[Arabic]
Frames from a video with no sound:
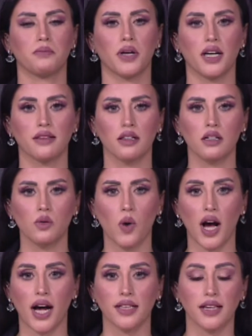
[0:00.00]
برادر
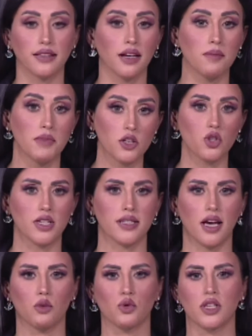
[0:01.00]
وأحد أعضاء
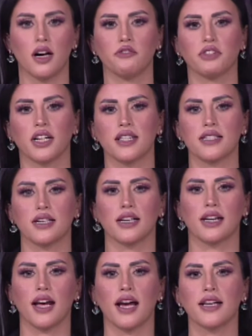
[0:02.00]
مجلس الوزراء في القصر
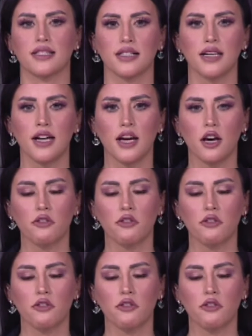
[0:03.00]
الرئاسي